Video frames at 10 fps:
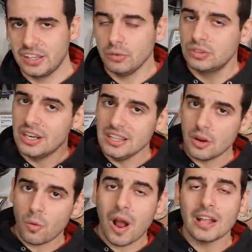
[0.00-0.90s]
Então
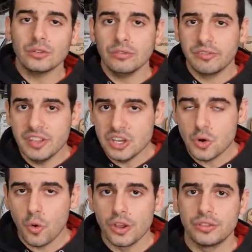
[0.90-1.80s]
34,
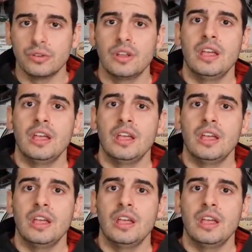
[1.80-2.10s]
28.